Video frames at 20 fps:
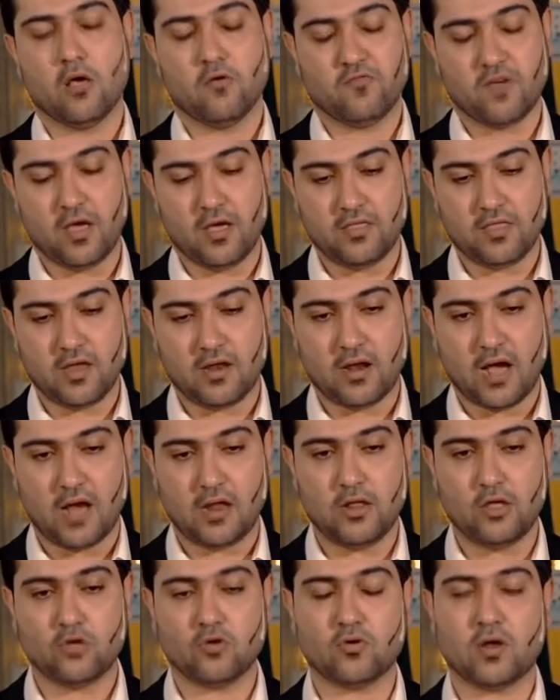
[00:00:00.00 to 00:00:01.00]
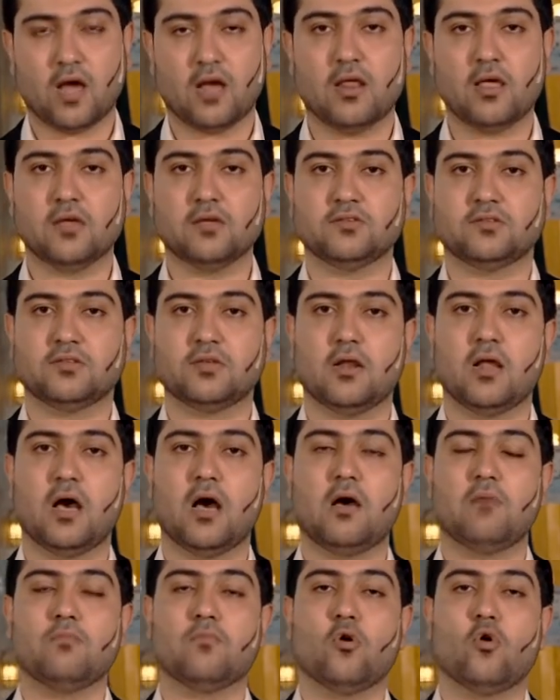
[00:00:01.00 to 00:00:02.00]
فإذا علي عليه
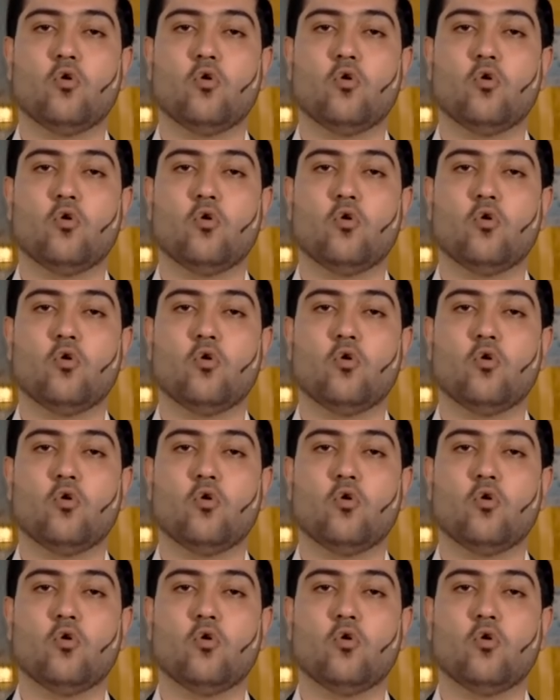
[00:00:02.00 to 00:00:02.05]
السلام